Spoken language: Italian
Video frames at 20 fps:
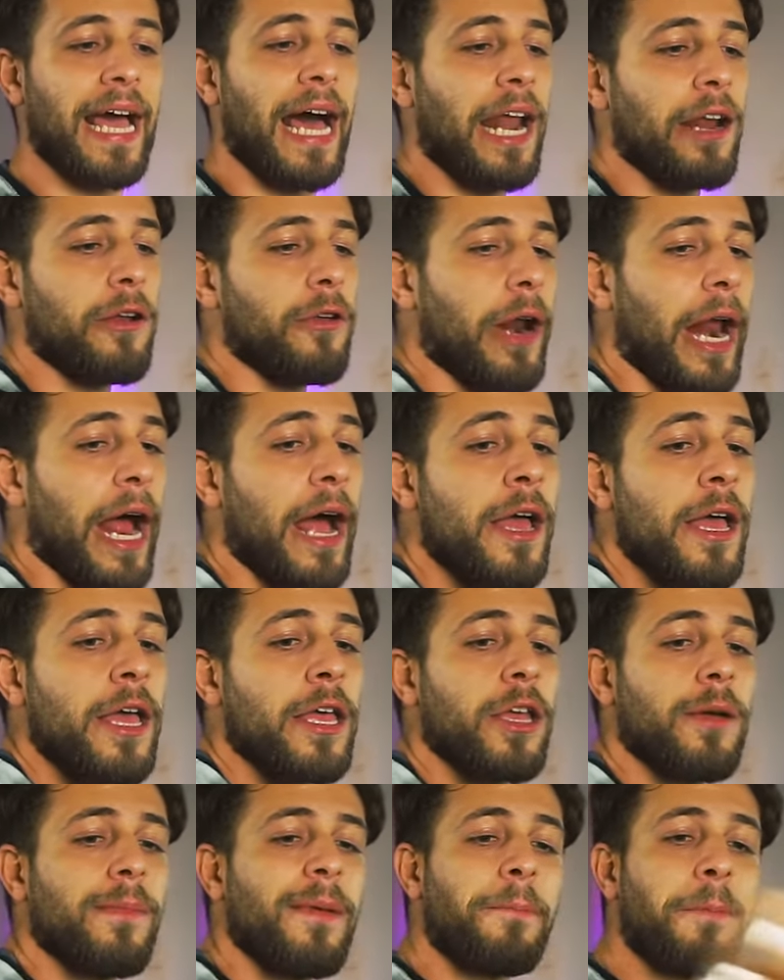Allora,
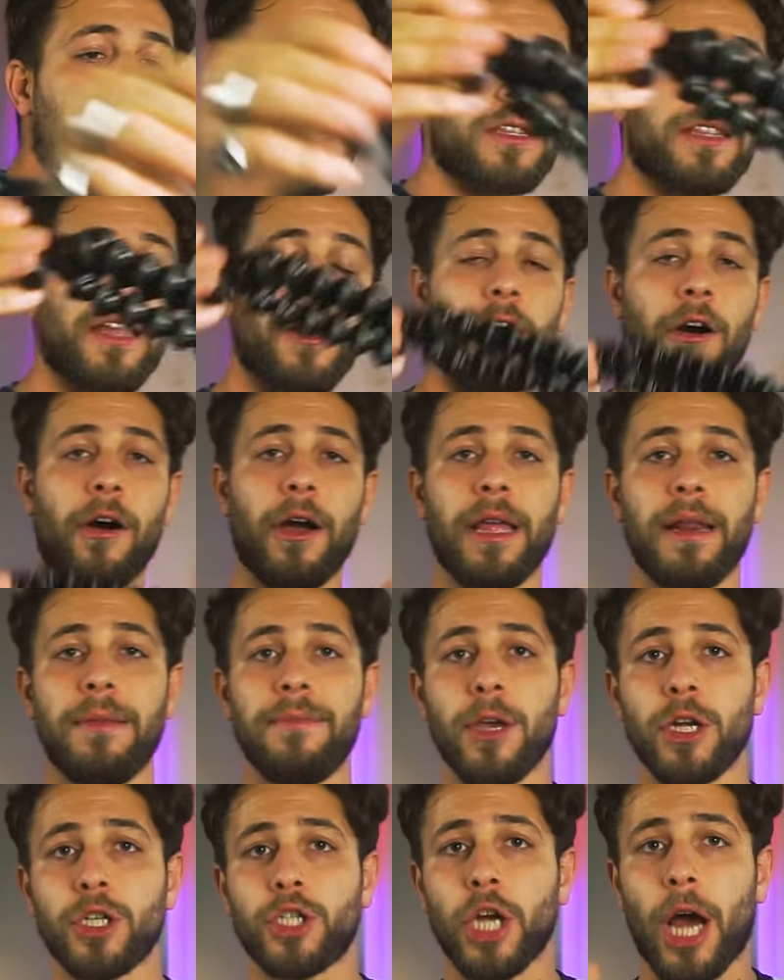io mi porterò il
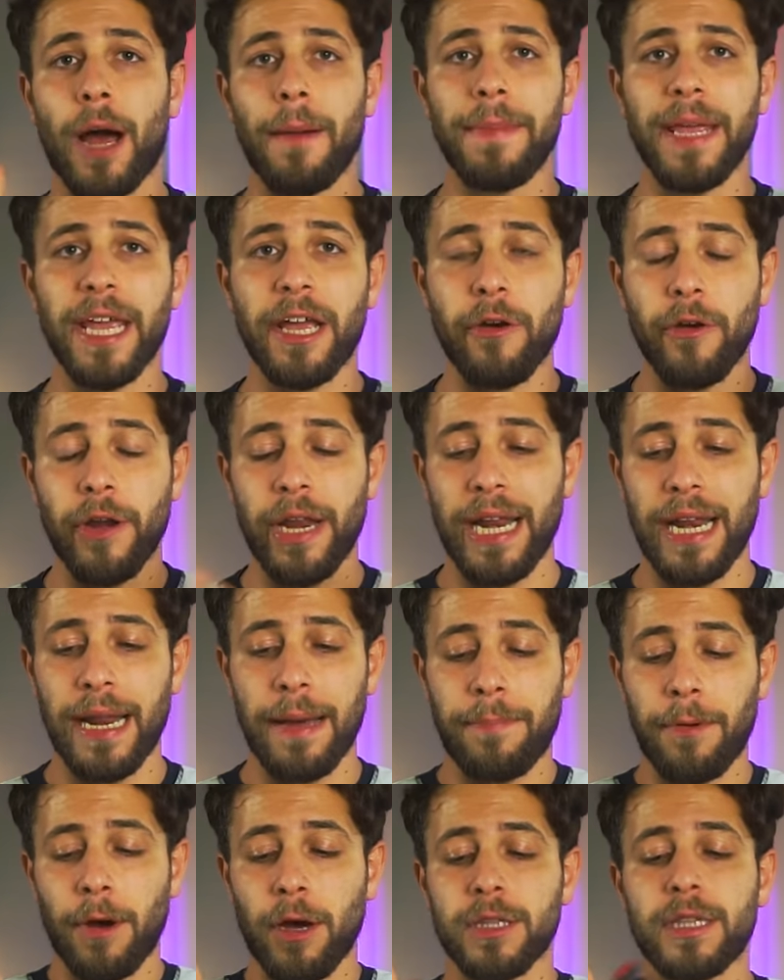mio Joby
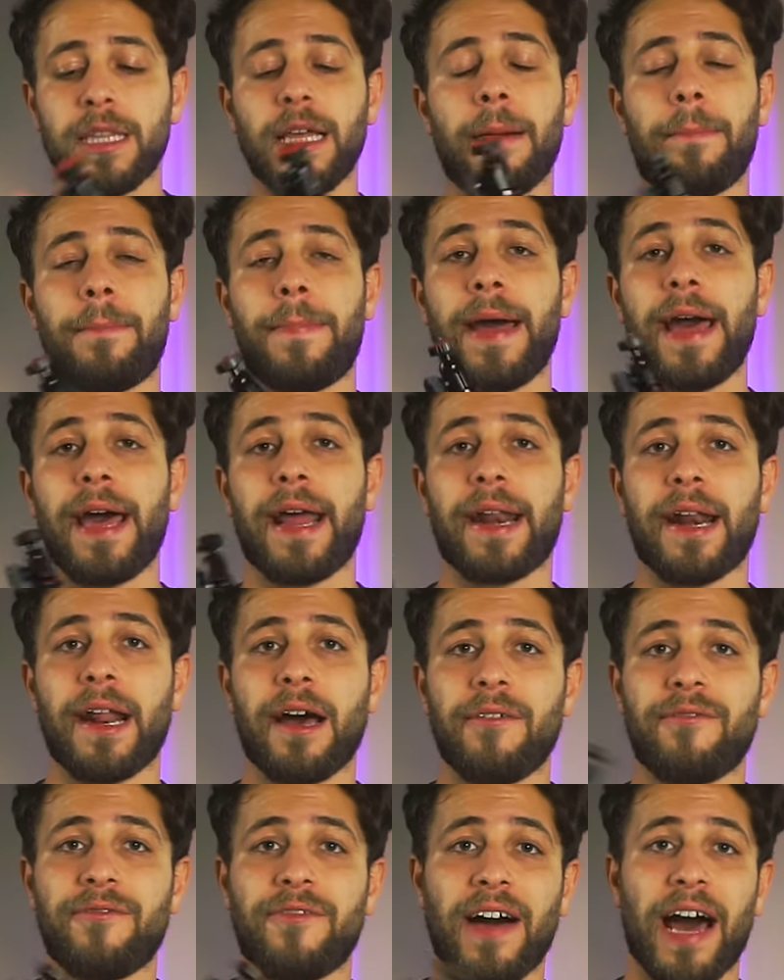GorillaPod
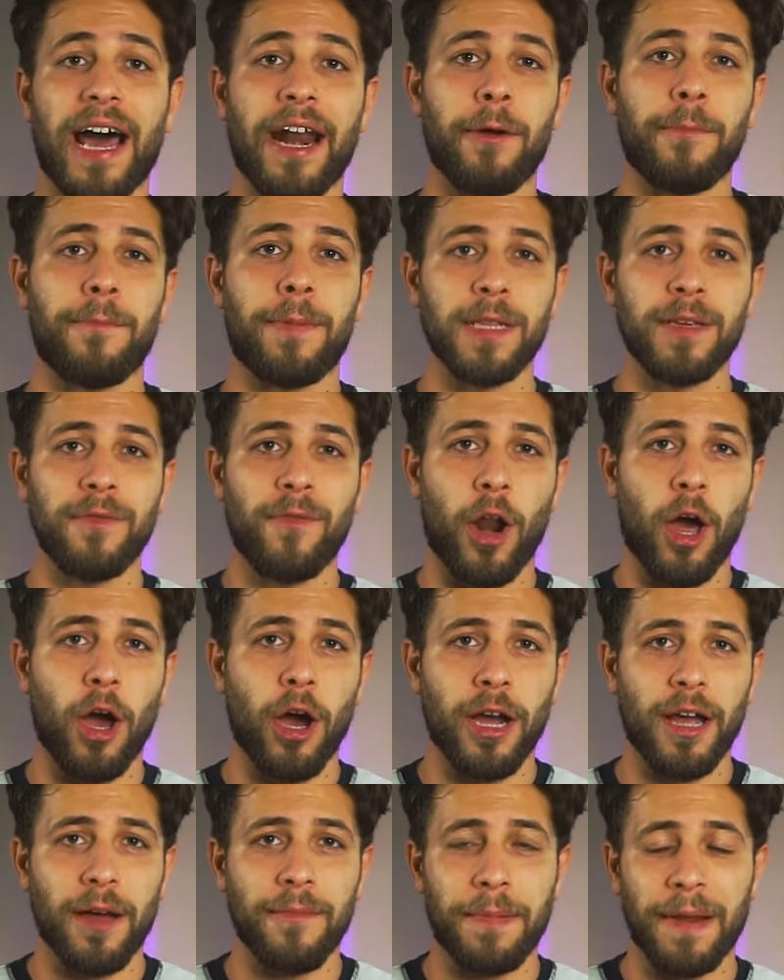per fare un po' di
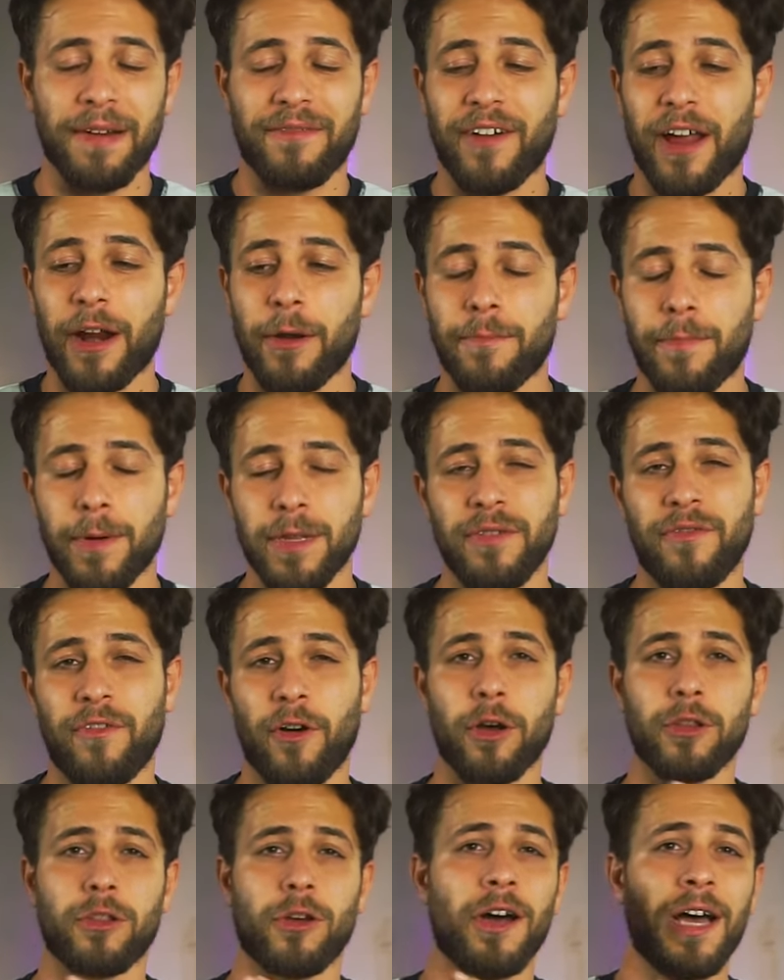vlog, per fare un po' di
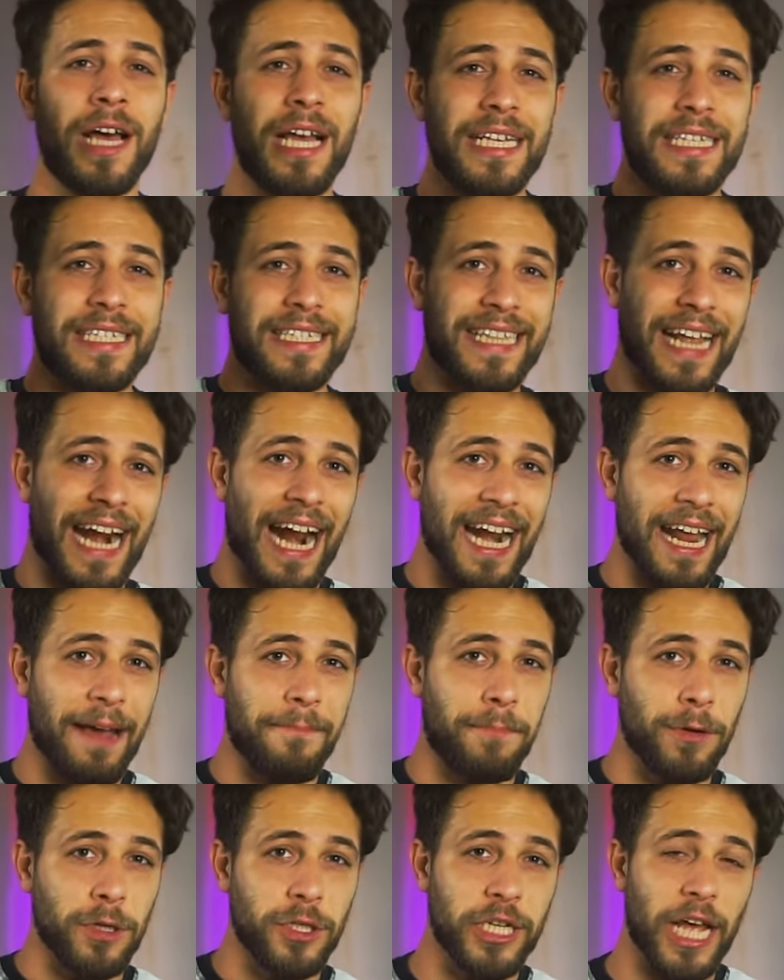foto strane,
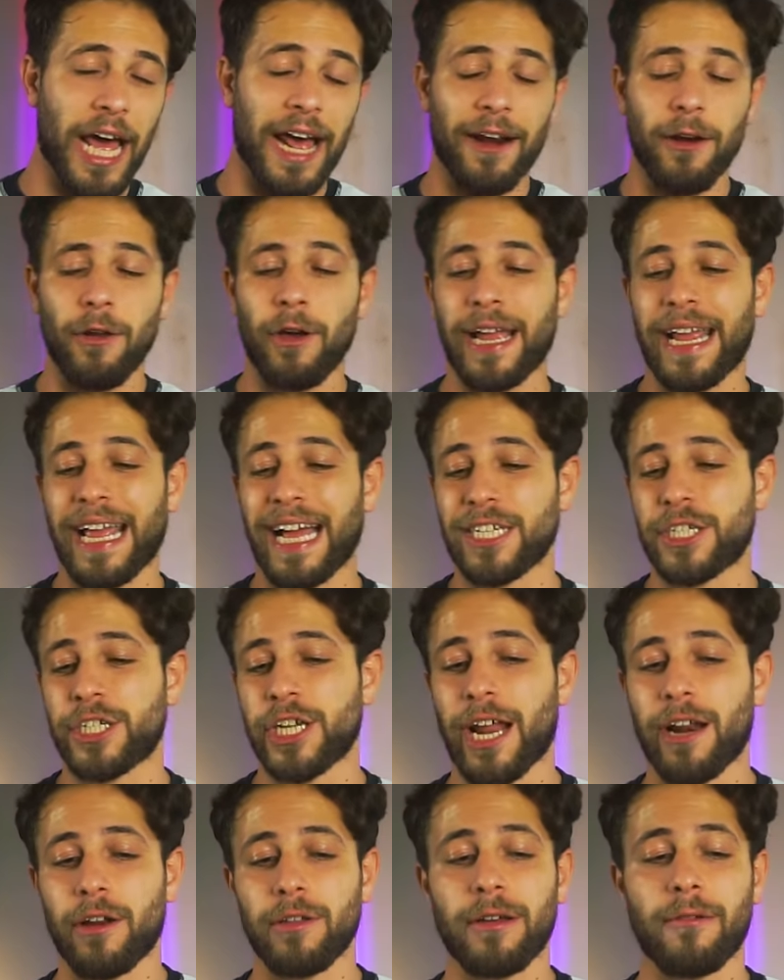appoggiarlo e
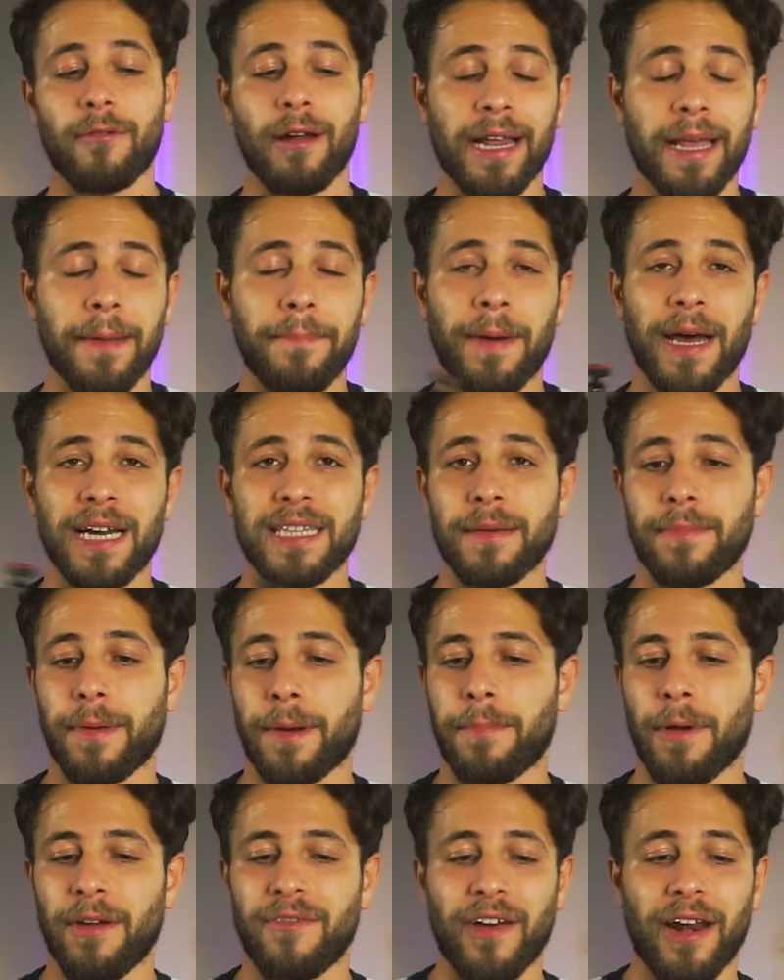ganciarlo da qualche parte per
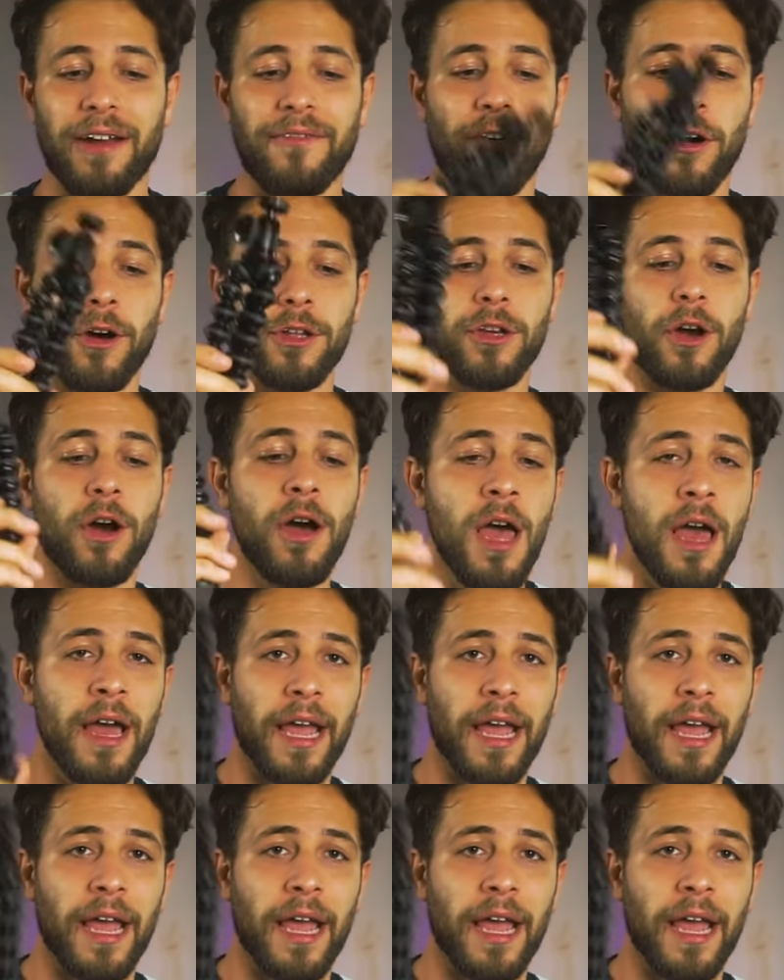poi fare foto,